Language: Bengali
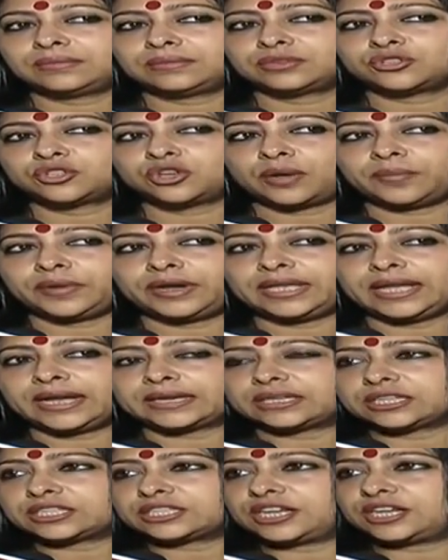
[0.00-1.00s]
সবেরই
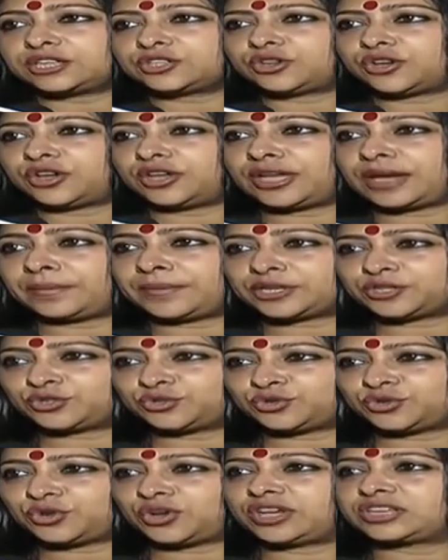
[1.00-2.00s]
একটা শেষ হয় আবার
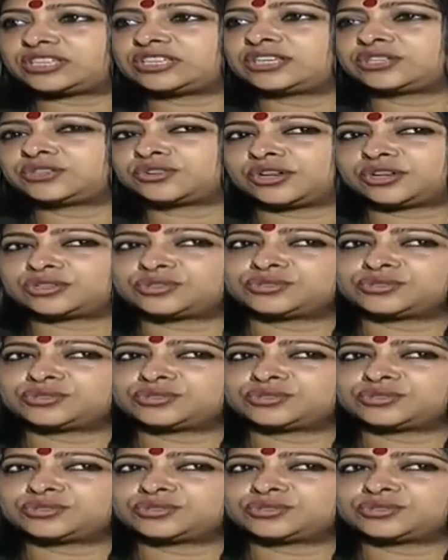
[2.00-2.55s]
শুরু হয় শেষ হয়